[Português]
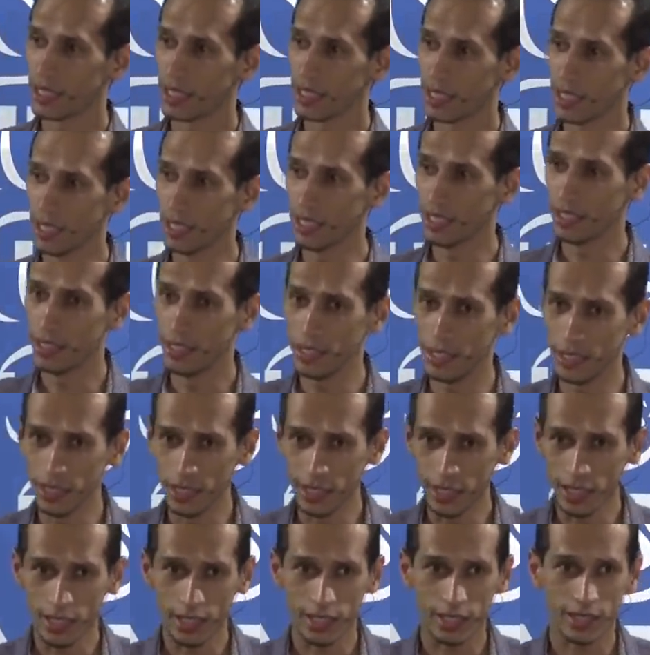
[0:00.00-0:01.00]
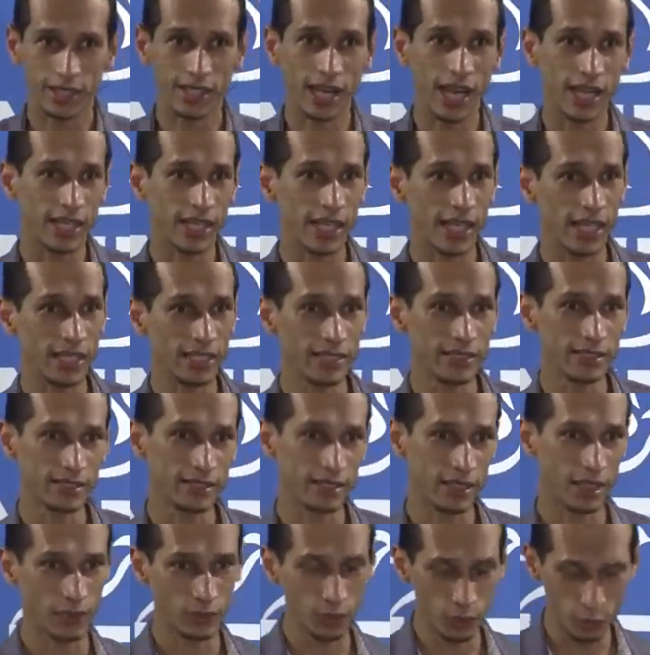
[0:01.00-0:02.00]
e lhe darei
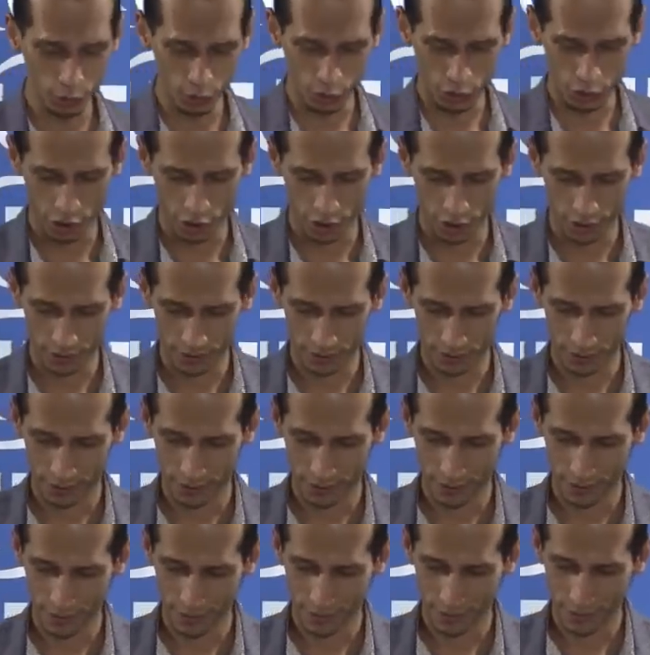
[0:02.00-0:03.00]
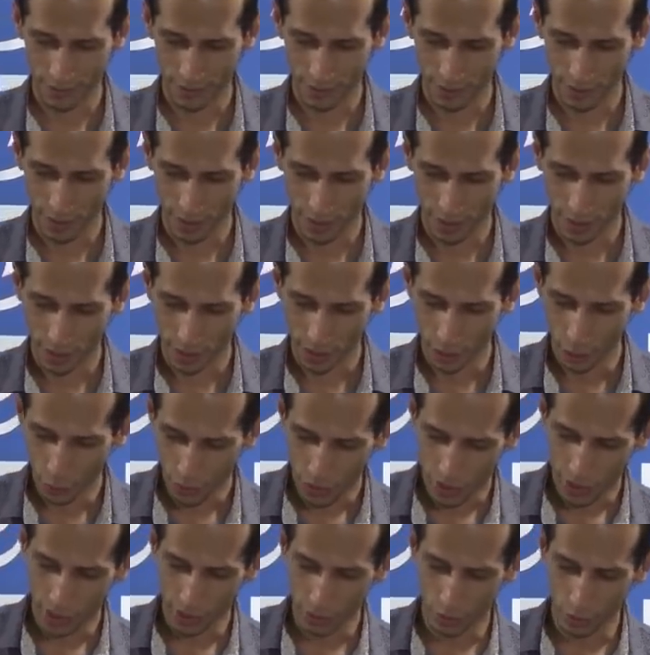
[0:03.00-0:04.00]
saúde. E o
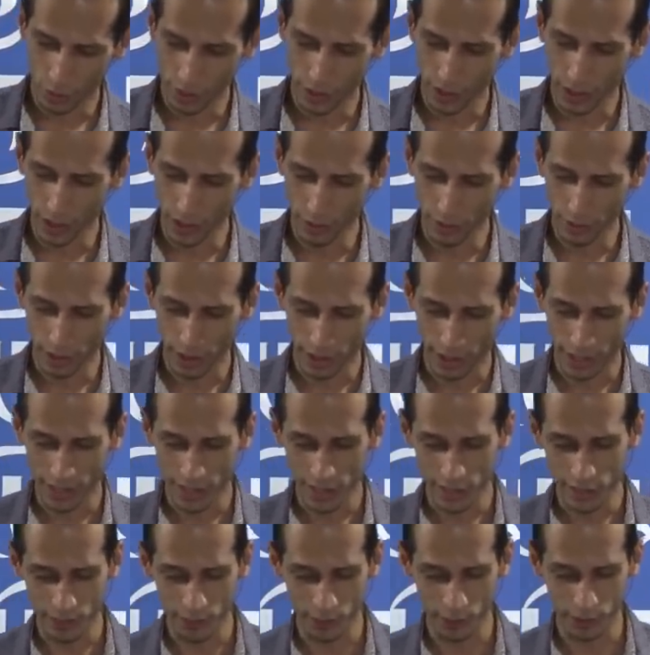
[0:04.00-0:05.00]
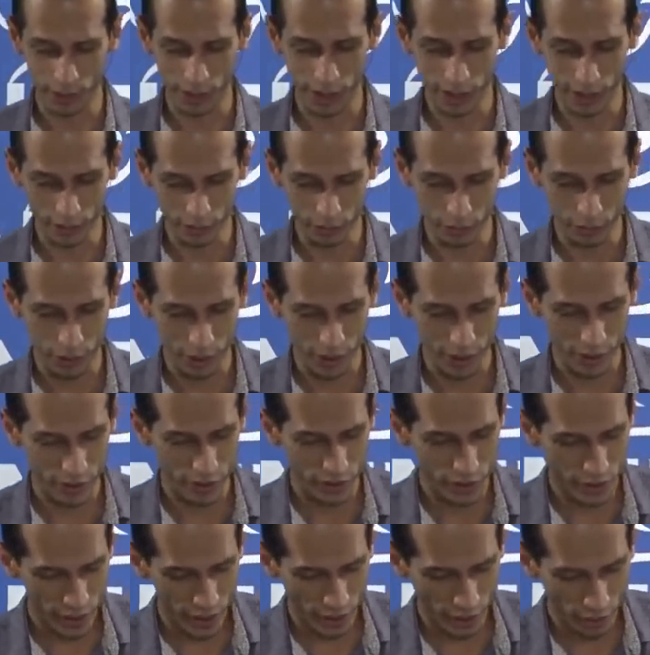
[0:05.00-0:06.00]
centurião respondendo
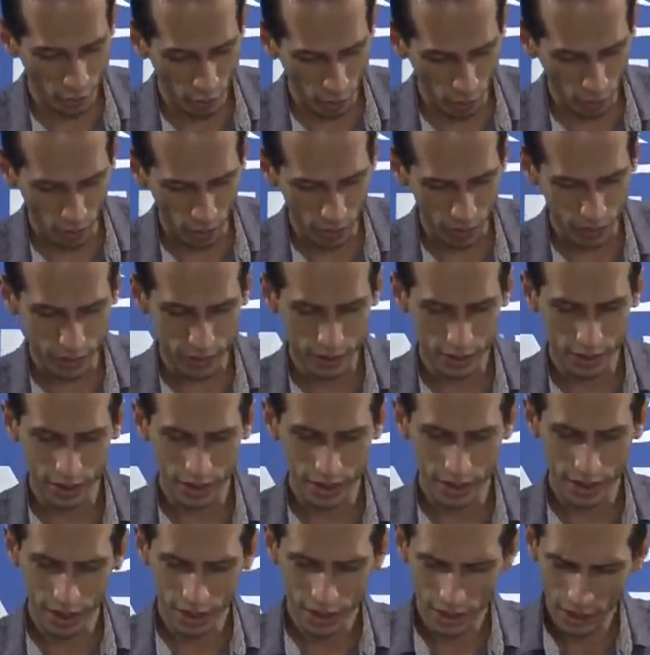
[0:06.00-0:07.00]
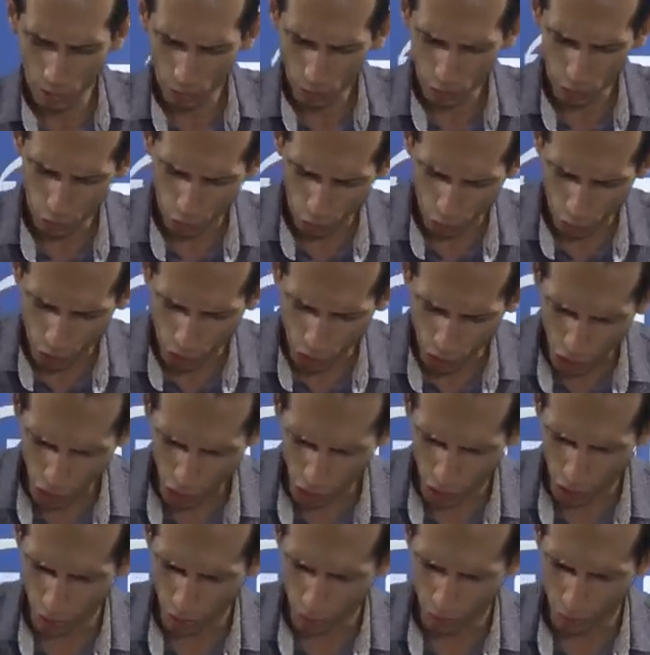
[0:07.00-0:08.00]
disse: Senhor, não sou
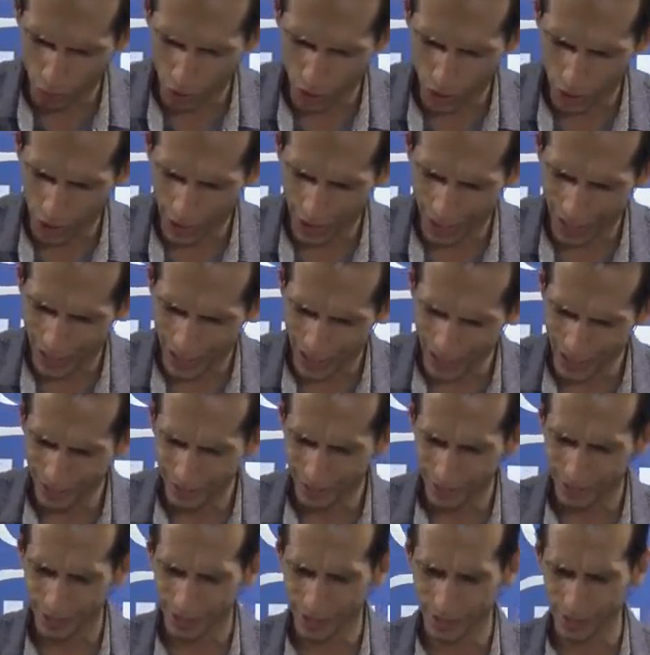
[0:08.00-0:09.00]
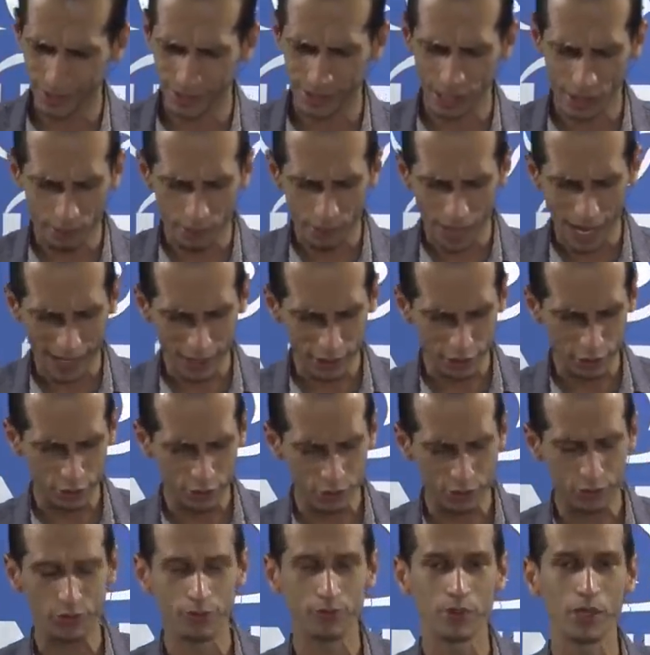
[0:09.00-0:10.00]
digno de que entres
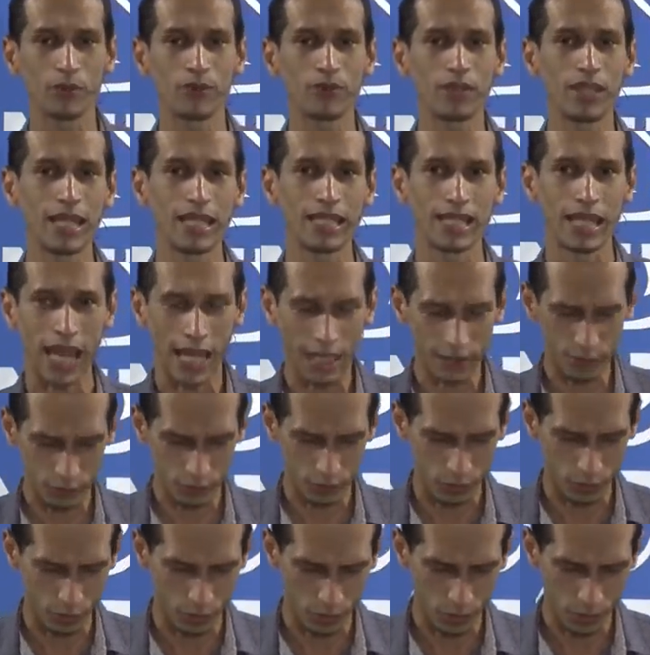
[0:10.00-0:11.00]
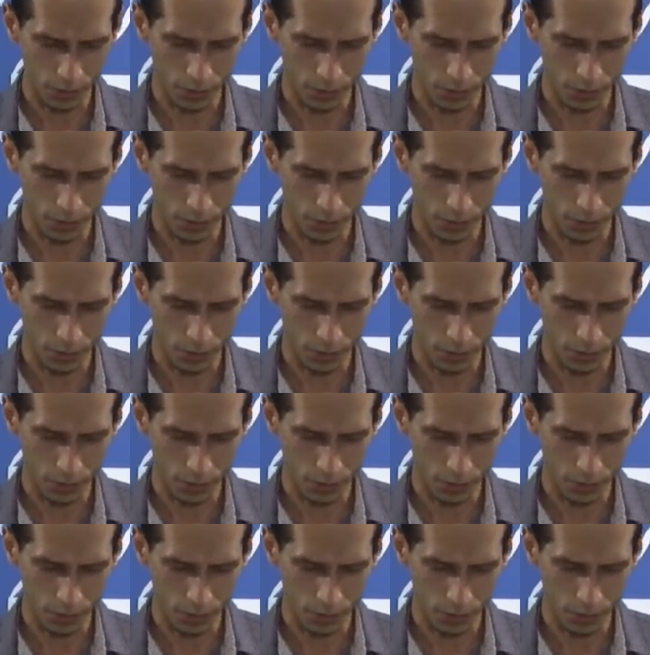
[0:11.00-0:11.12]
debaixo do meu telhado,